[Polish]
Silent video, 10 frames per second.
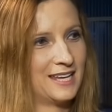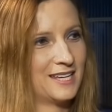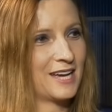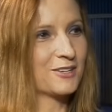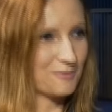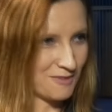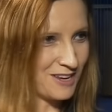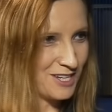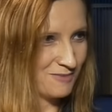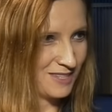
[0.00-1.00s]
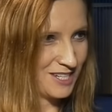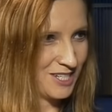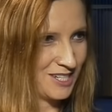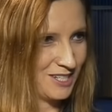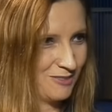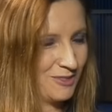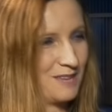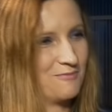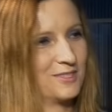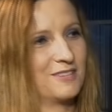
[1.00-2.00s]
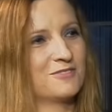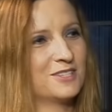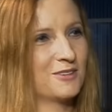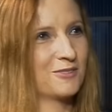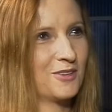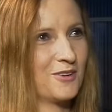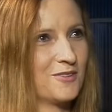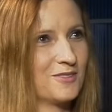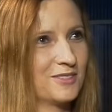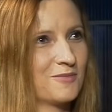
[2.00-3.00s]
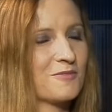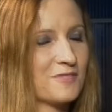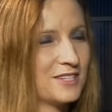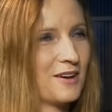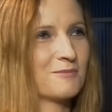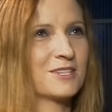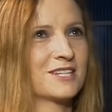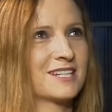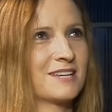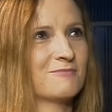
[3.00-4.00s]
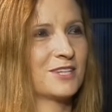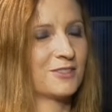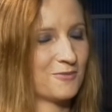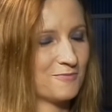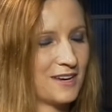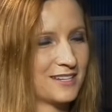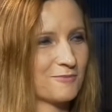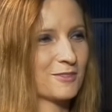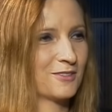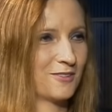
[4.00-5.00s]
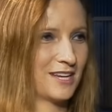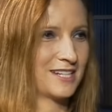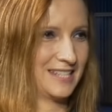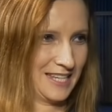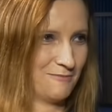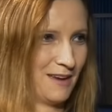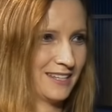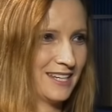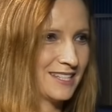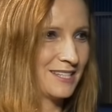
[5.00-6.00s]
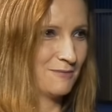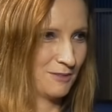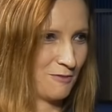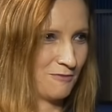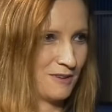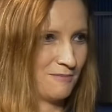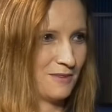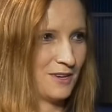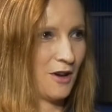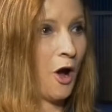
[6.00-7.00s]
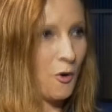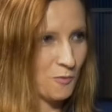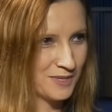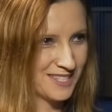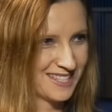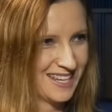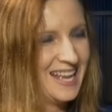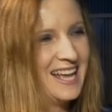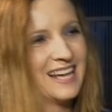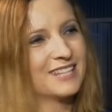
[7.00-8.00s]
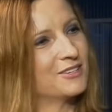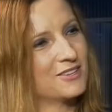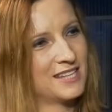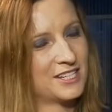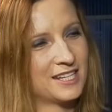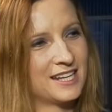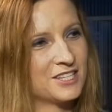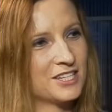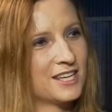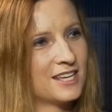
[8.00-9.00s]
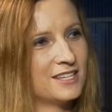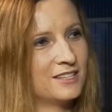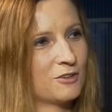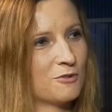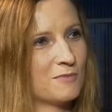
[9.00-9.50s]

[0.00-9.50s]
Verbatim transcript: Jak rozmawialiśmy też tutaj poza wizją, to, to powiedziałam Ci, że mi się to bardzo mocno kojarzy z takim angielskim słowem HOPES, które oznacza nadzieję i to